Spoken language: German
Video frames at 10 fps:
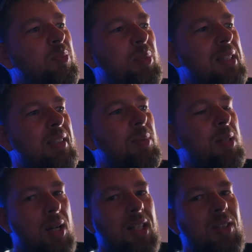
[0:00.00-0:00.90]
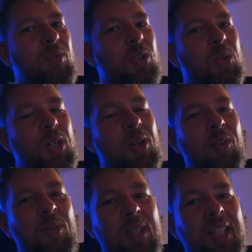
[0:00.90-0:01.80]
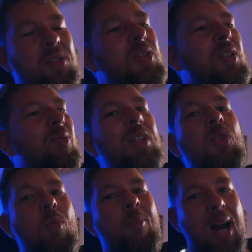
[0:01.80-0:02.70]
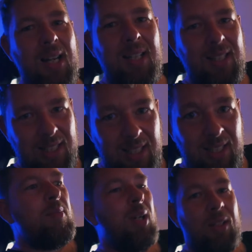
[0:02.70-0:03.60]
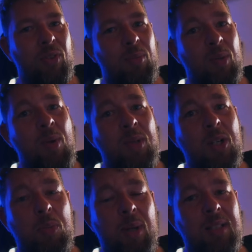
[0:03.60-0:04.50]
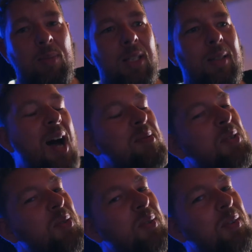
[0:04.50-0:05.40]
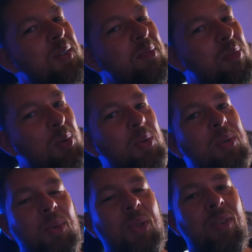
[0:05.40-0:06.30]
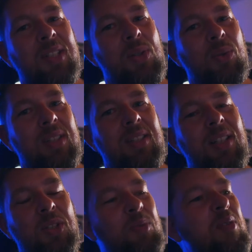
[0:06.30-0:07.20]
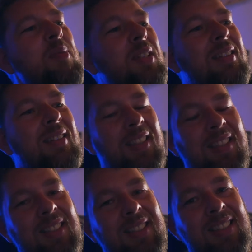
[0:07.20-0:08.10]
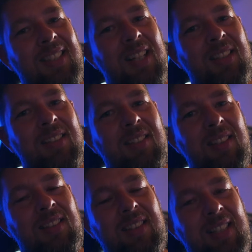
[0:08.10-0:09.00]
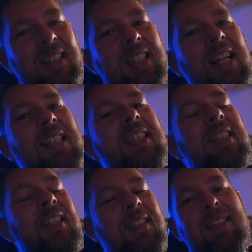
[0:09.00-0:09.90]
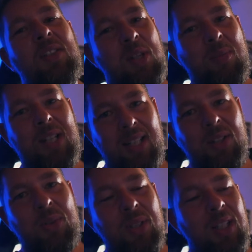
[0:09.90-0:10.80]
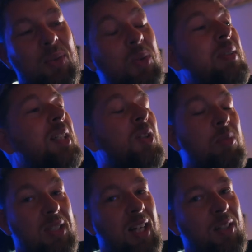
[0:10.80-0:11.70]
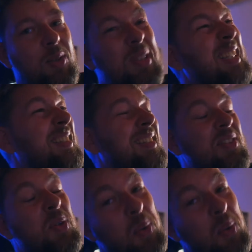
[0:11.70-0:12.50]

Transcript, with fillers: prinzipiell mache ich die Videos schon auch für mich. Also das Video machen an sich mache ich für mich, weil mir das Spaß macht. Aber so eine Bonusmotivation ist es halt schon, wenn man dann äh, an den Klickzahlen sieht, dass es auch jemand angeguckt hat oder wenn ein Kommentar kommt. Das ist das